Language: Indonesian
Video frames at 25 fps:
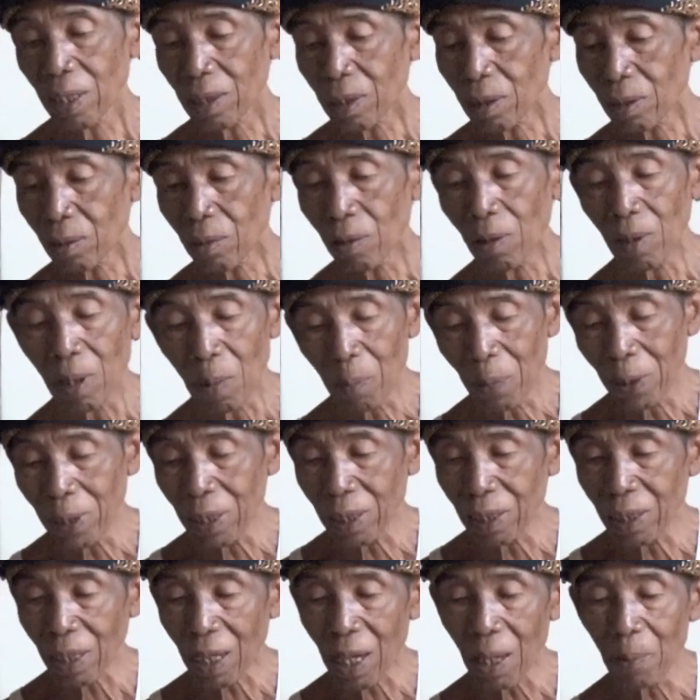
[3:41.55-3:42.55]
anak sekolah
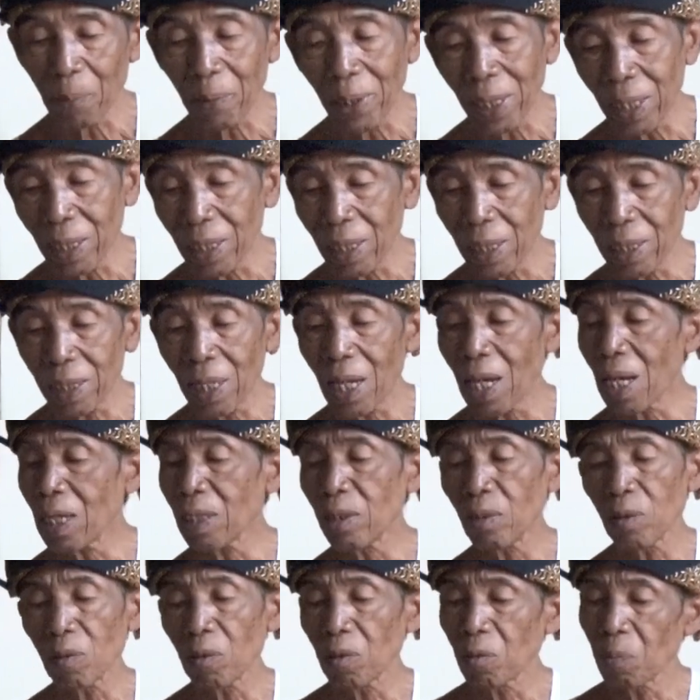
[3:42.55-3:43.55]
pada tekamene
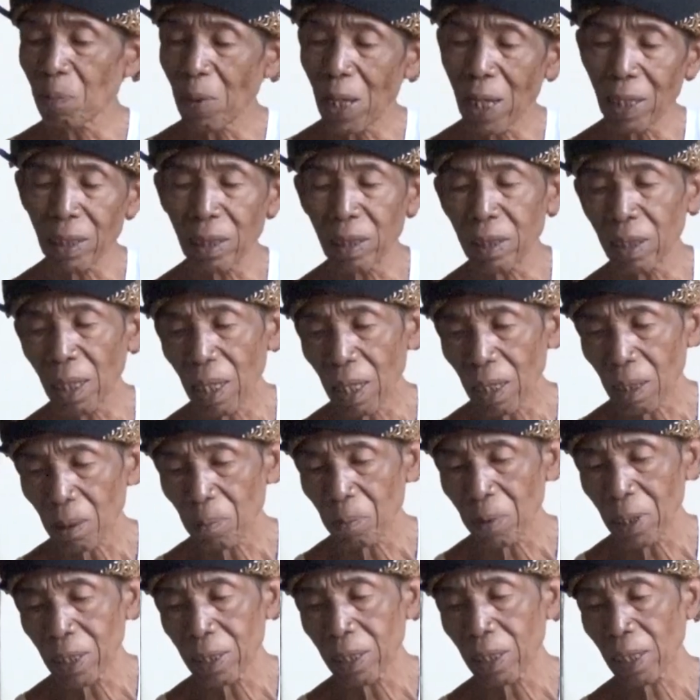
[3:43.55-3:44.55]
ya yuk belajar
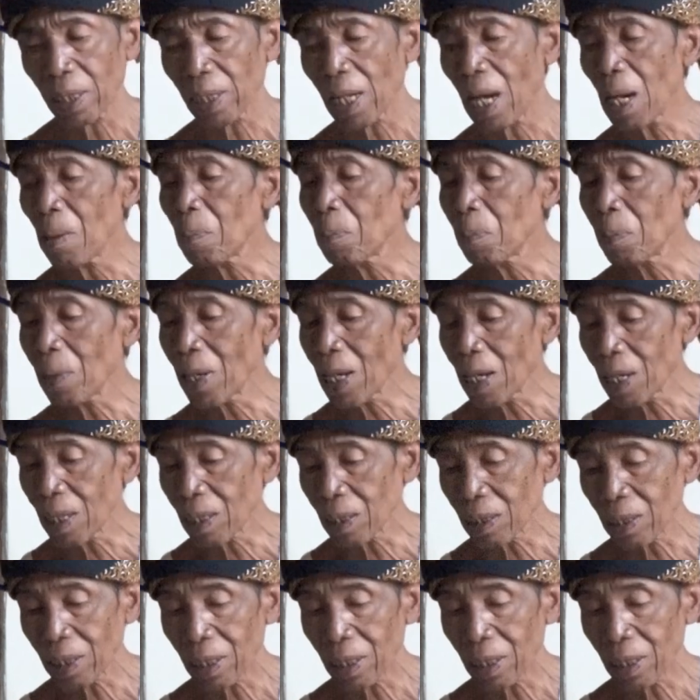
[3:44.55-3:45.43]
belajar ya apa